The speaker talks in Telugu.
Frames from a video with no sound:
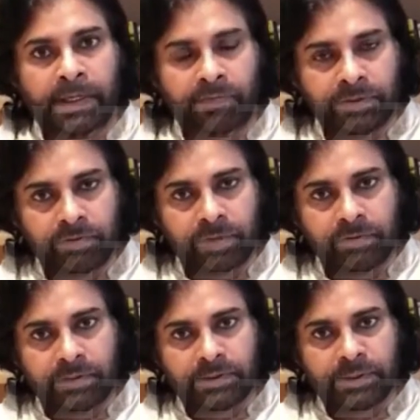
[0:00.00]
విషవాయులు
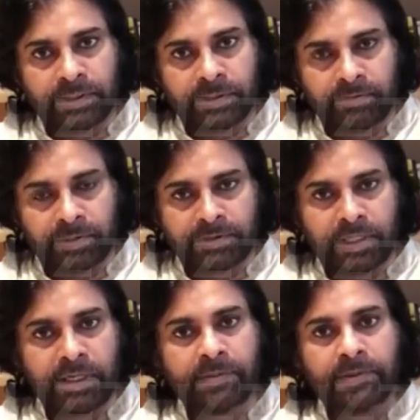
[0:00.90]
వెదజల్లటం వల్ల
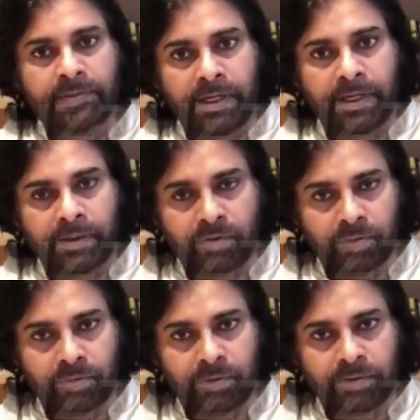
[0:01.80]
చాలామంది ప్రాణాలు
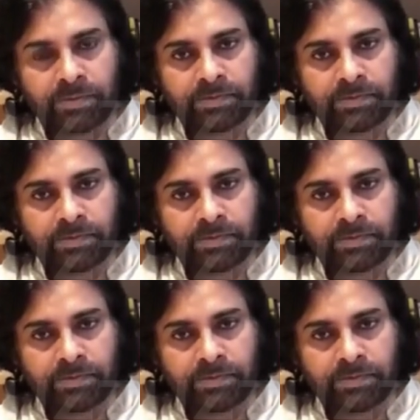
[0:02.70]
కోల్పోవటం